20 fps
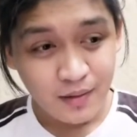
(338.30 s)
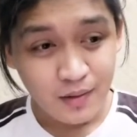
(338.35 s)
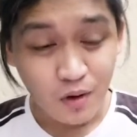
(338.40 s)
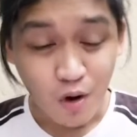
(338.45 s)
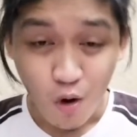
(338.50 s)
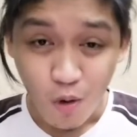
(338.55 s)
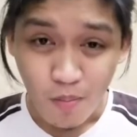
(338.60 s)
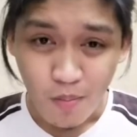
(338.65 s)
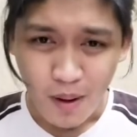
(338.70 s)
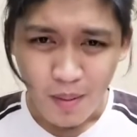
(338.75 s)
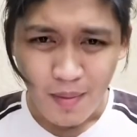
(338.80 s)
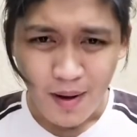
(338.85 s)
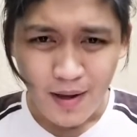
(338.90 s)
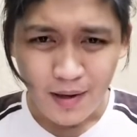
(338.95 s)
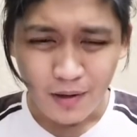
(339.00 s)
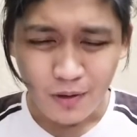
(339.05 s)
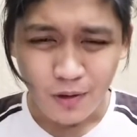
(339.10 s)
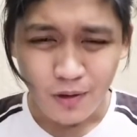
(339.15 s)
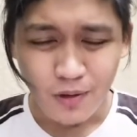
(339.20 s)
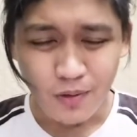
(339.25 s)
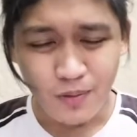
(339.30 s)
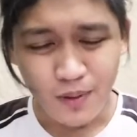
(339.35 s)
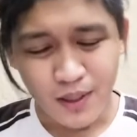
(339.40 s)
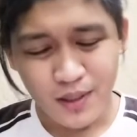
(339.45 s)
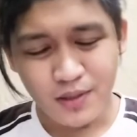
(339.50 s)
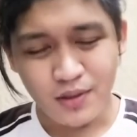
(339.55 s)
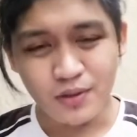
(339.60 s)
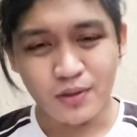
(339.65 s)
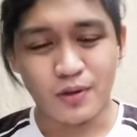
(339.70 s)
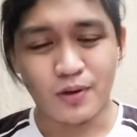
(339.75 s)
ko pa ba or
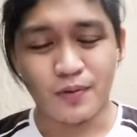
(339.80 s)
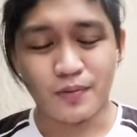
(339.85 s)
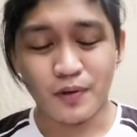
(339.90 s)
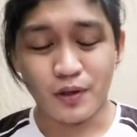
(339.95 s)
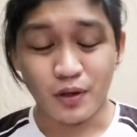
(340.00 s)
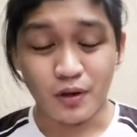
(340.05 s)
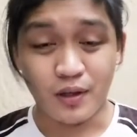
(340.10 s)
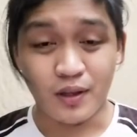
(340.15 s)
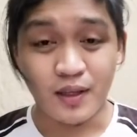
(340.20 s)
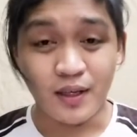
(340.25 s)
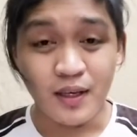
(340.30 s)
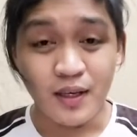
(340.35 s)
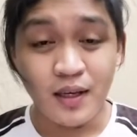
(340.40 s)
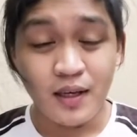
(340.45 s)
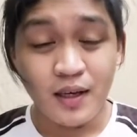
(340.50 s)
what so yun